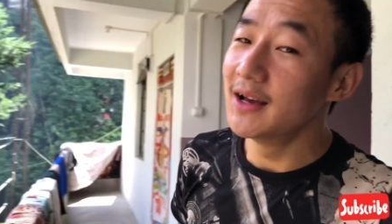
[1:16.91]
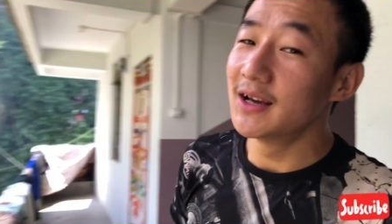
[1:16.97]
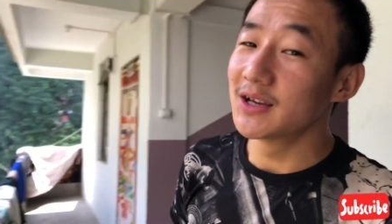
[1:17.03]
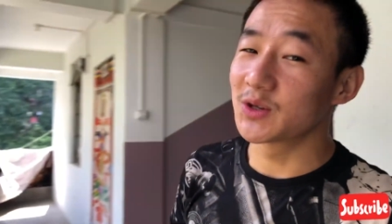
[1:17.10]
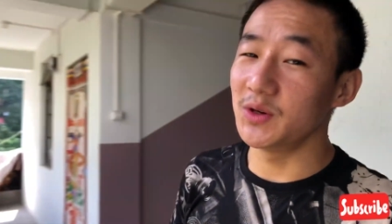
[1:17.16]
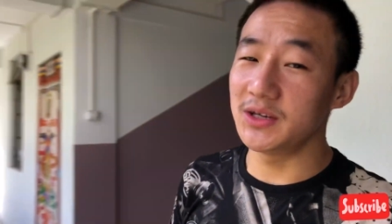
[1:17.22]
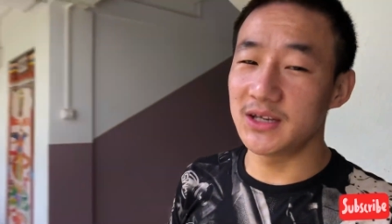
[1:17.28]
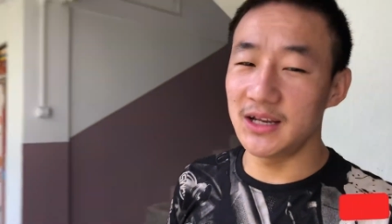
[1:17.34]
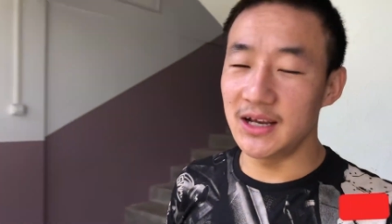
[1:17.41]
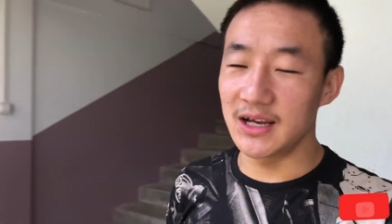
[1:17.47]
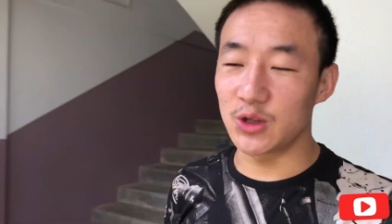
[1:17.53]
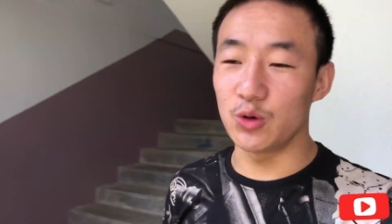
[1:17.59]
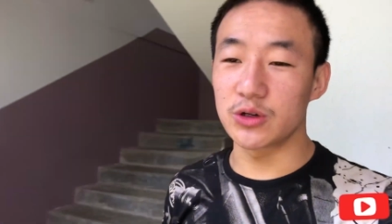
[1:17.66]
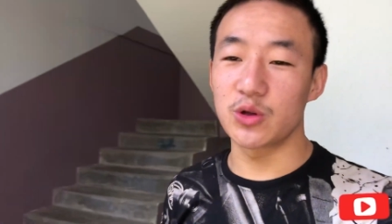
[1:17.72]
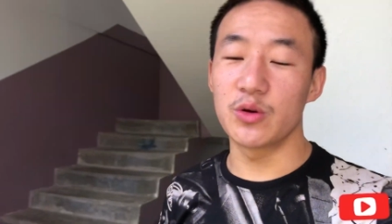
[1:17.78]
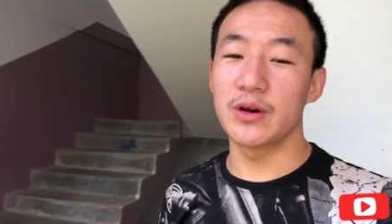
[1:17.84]
सो इसीलिए
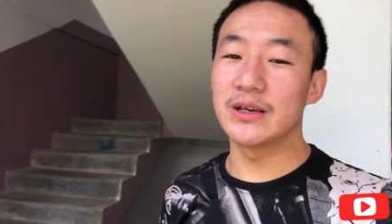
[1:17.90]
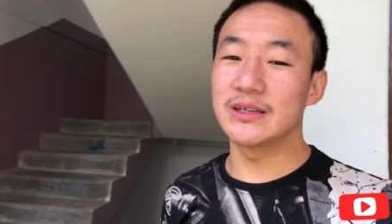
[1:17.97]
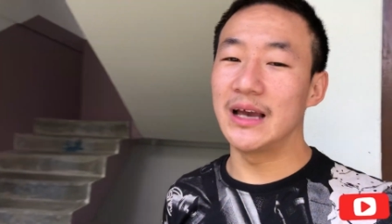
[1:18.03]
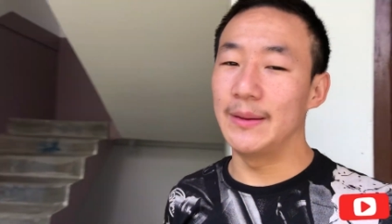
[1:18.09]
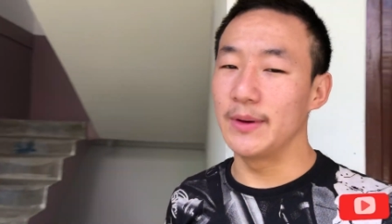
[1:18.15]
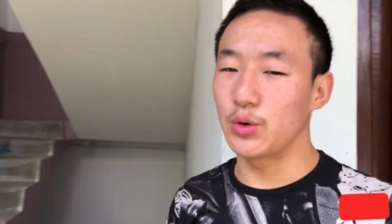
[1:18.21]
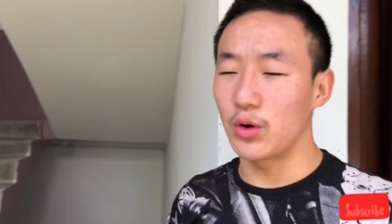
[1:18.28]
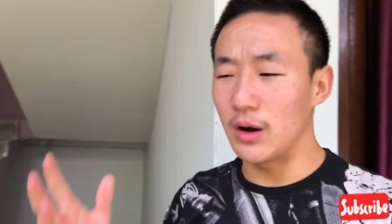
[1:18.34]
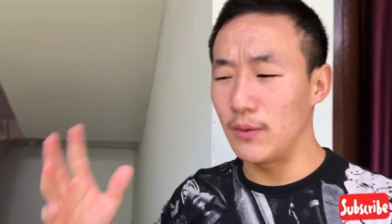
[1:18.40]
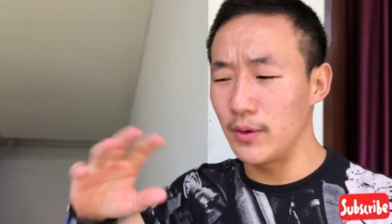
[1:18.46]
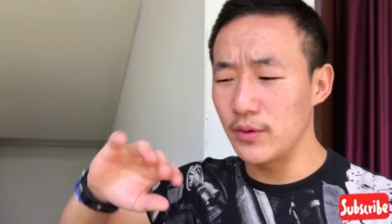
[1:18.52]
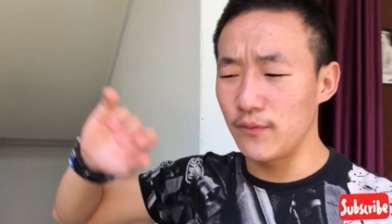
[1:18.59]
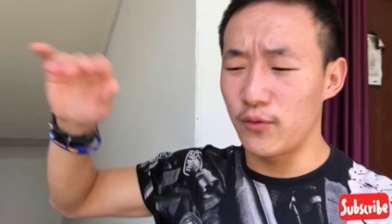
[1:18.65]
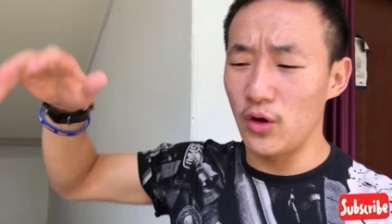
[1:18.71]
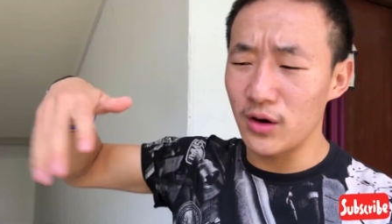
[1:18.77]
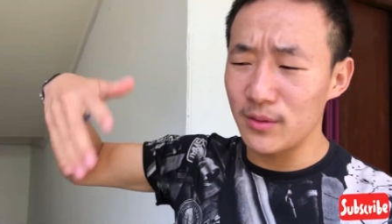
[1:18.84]
दोस्त लोग के साथ में थोड़ा
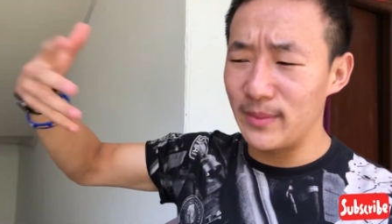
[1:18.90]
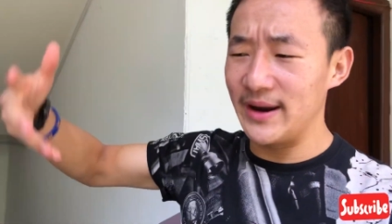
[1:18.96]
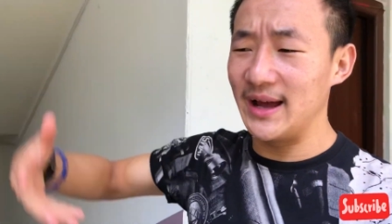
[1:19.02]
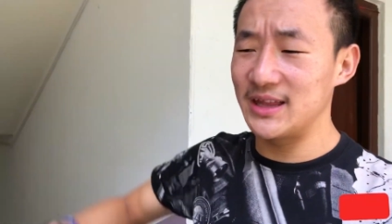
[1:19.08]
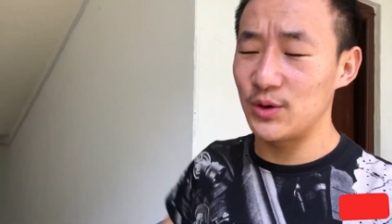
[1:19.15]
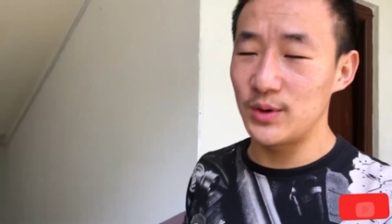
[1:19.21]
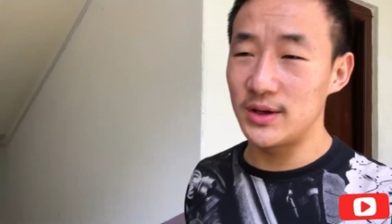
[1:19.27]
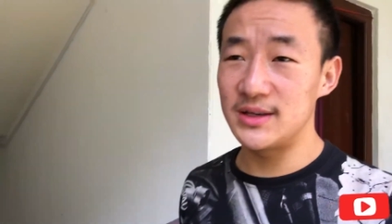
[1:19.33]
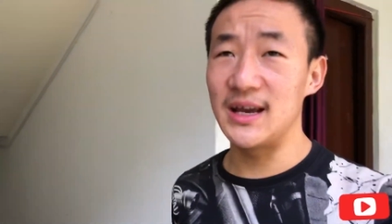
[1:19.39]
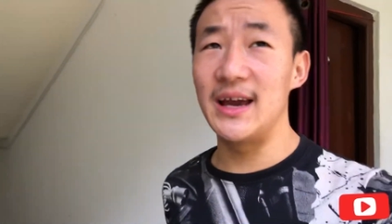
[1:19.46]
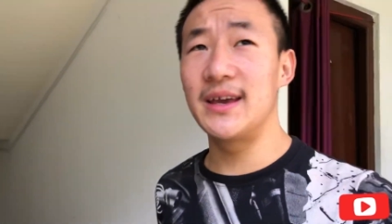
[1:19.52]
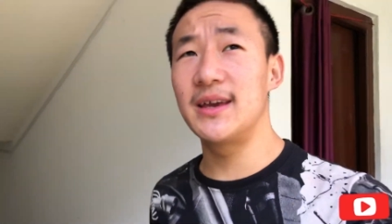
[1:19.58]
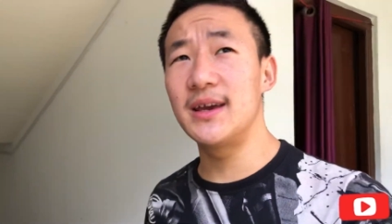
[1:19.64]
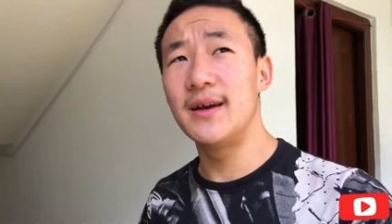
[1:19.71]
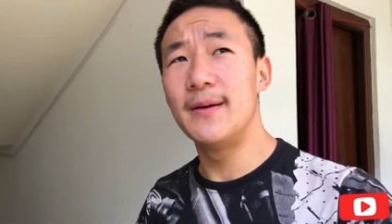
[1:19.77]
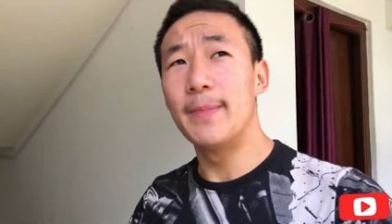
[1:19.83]
बहुत ब्लॉग बनाते हुए जाएंगे